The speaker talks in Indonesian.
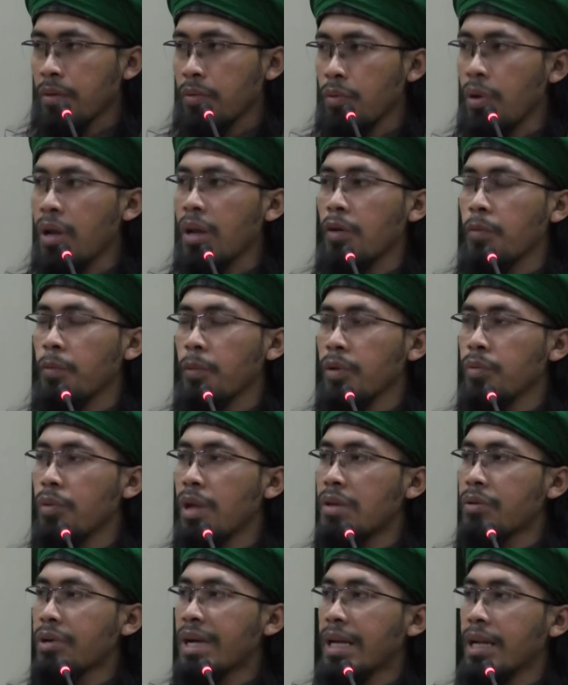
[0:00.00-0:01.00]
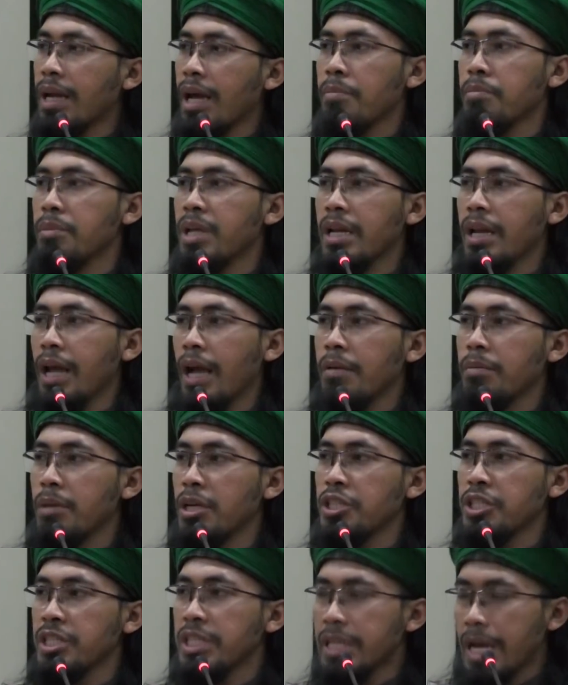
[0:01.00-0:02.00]
walaupun walau karena abdan
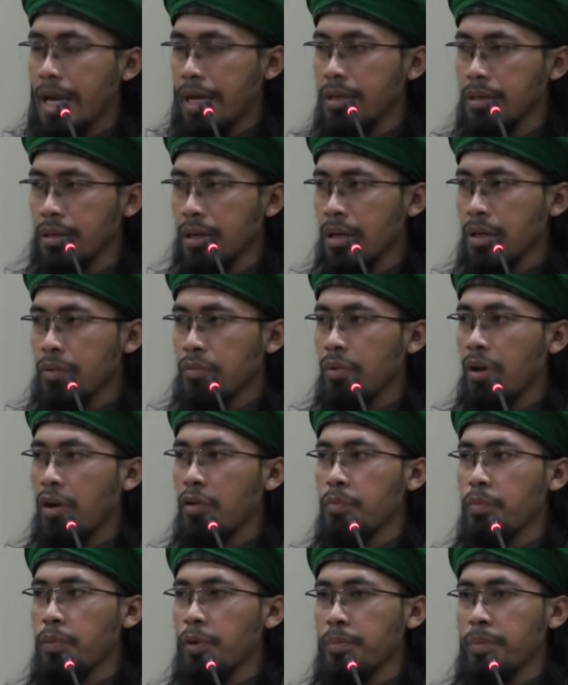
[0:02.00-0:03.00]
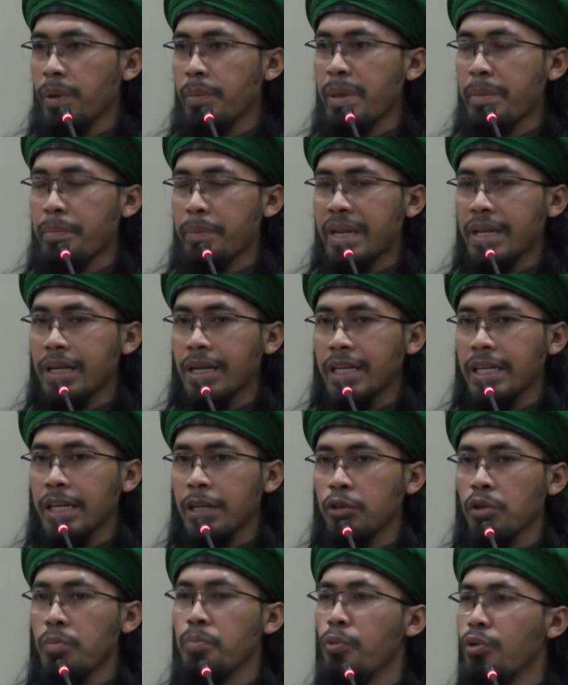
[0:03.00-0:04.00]
habasyian, walaupun pemimpin
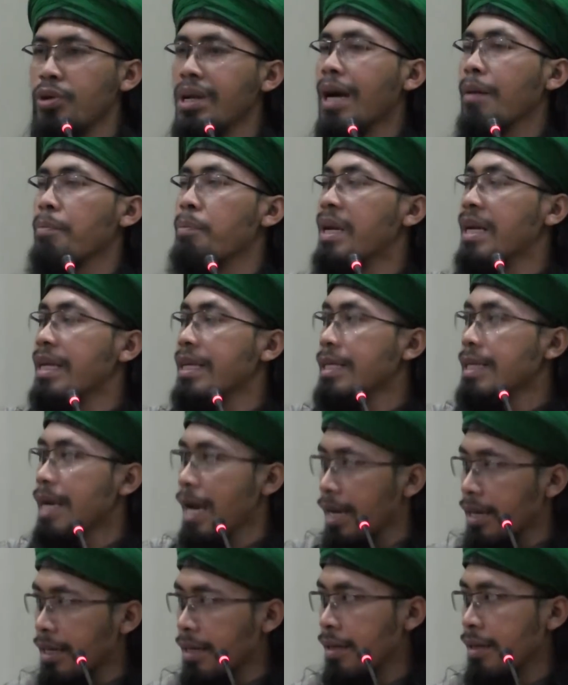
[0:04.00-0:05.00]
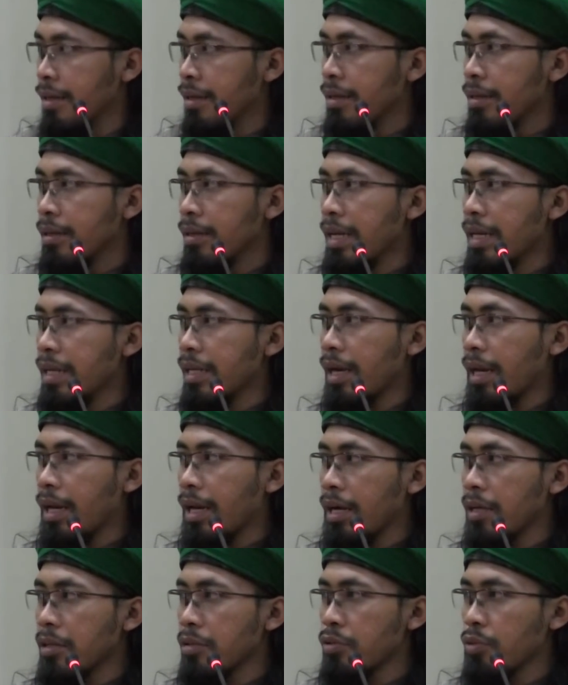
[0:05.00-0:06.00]
kalian itu budak belian dari
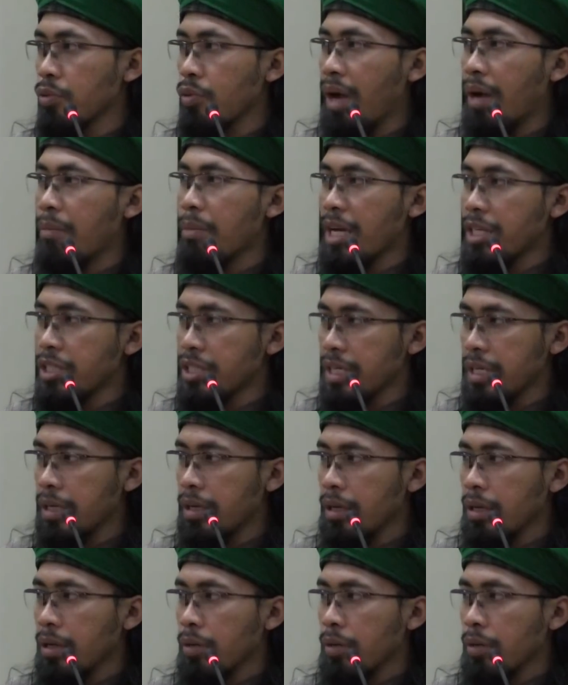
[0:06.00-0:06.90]
kalangan suku Habasyi,